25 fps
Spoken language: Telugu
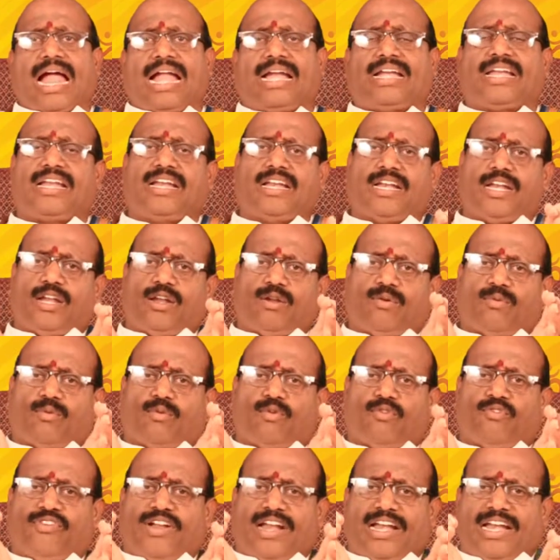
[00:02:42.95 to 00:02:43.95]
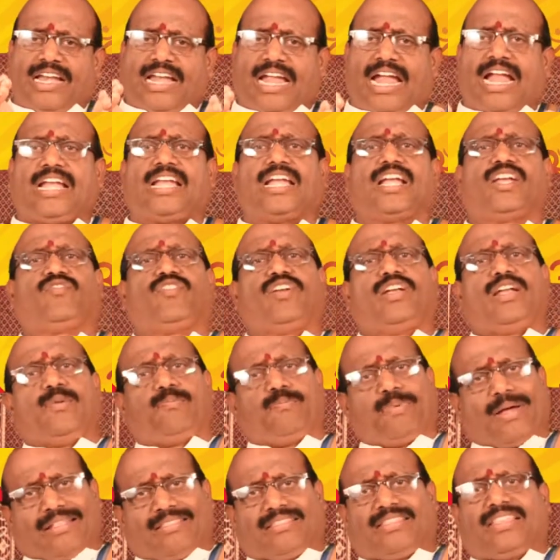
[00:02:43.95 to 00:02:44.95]
అంటే నువ్వు వెళ్ళేటటువంటి
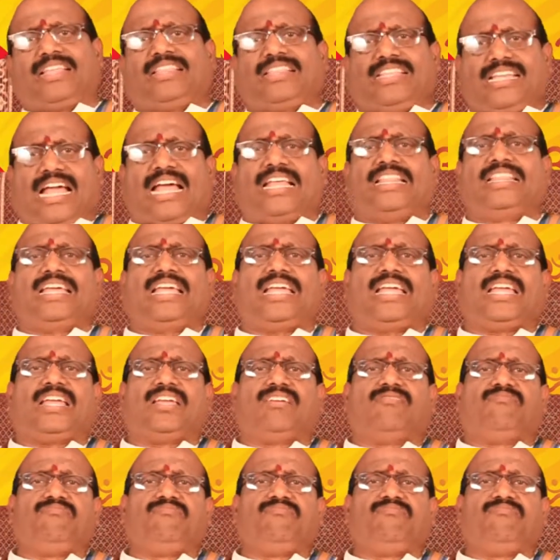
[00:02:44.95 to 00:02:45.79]
పద్ధతి అదే